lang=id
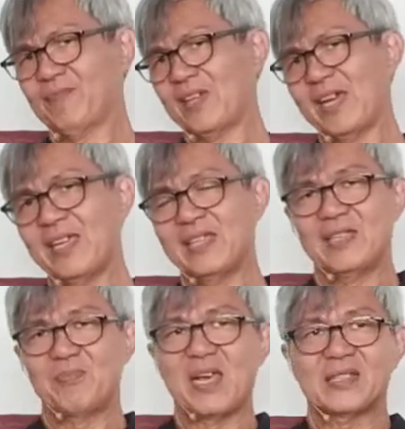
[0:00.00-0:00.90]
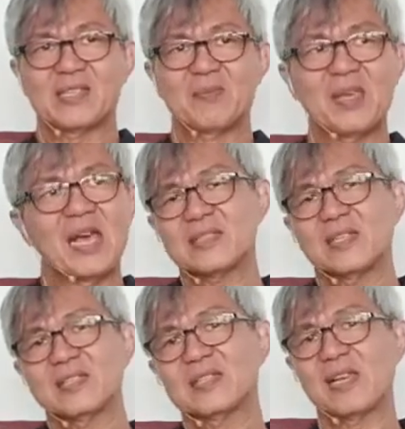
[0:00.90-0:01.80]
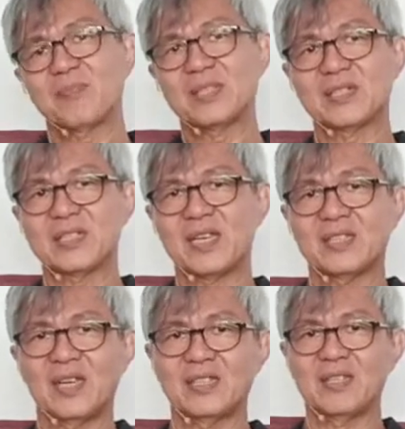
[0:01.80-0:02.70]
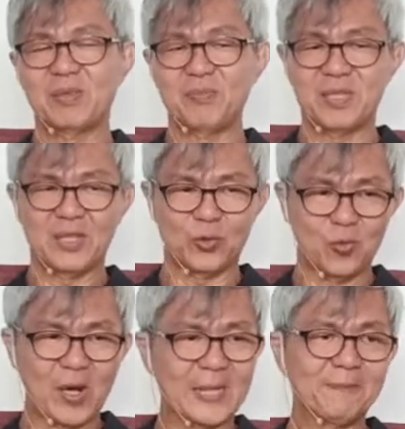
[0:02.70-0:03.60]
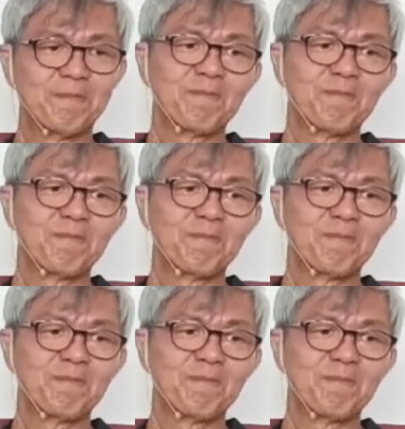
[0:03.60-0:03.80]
kayaknya biasa-biasa tetapi ternyata ada pimpinan Tuhan